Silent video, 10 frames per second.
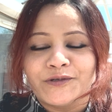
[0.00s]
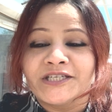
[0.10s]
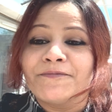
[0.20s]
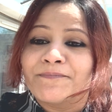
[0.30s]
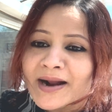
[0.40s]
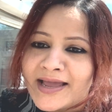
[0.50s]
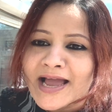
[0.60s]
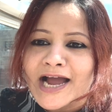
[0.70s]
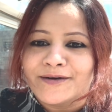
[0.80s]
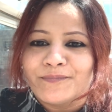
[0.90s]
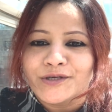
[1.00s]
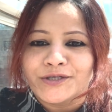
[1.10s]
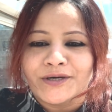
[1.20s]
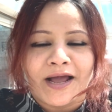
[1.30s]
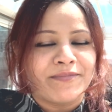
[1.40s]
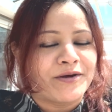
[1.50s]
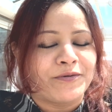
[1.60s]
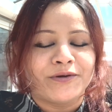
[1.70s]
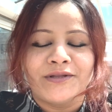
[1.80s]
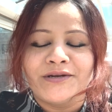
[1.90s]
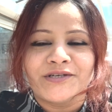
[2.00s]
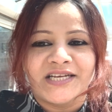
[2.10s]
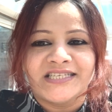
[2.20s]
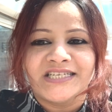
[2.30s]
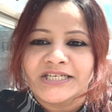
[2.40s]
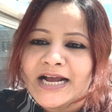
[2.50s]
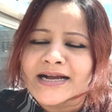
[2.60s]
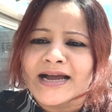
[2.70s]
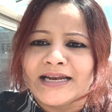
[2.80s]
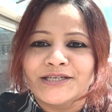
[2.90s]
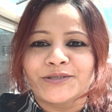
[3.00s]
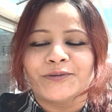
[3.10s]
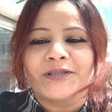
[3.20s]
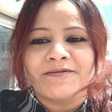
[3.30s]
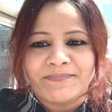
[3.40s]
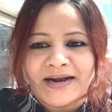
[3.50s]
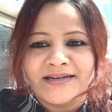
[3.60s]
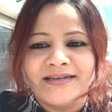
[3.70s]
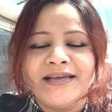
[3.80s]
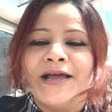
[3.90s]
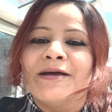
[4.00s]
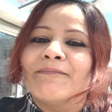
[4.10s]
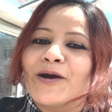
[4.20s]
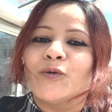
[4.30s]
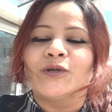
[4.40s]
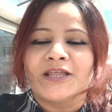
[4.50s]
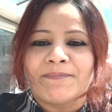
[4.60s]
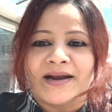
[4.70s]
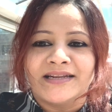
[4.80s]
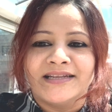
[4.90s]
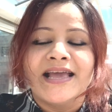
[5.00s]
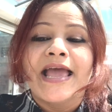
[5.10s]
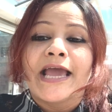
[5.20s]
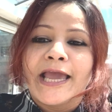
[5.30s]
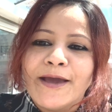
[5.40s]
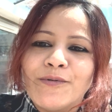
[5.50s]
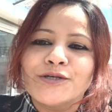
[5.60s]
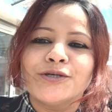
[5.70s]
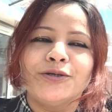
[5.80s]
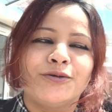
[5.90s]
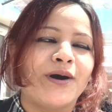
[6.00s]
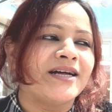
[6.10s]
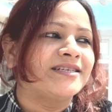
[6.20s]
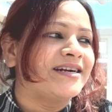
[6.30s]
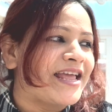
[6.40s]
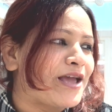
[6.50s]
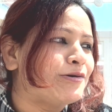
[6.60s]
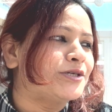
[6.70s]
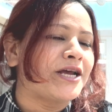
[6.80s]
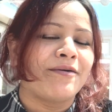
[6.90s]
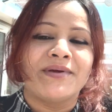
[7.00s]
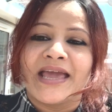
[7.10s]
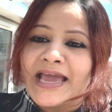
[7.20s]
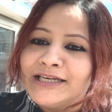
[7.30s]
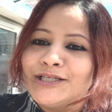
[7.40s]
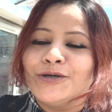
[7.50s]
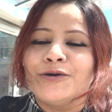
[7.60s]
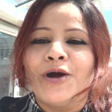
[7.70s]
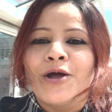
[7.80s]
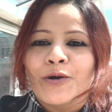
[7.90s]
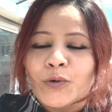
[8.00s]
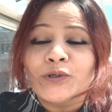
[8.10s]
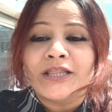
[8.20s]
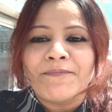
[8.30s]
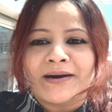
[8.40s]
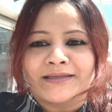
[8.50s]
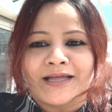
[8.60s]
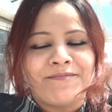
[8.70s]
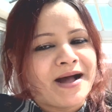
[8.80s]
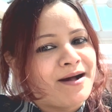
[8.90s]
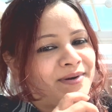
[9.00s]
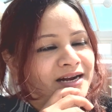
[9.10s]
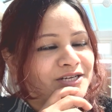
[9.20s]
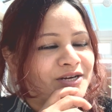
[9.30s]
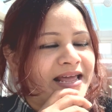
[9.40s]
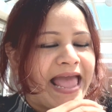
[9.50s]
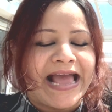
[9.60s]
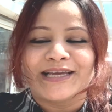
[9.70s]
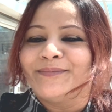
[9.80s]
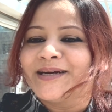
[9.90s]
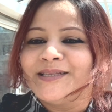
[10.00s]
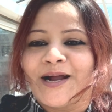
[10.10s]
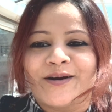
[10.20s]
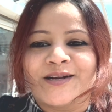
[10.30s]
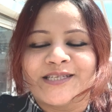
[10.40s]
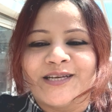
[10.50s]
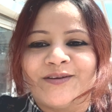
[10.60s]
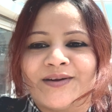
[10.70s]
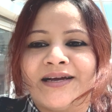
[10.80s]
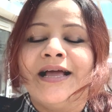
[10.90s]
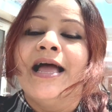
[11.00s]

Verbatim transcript: করছি প্রায় আট বছর আমি কোনোদিনও সেচি শার্ট কালেক্ট করতে পারিনি বা করতে পারিনি এবছর দু হাজার একুশে আমি এটিও করতে পারতাম আমার আসলে একেবারেই ধারণা ছিল না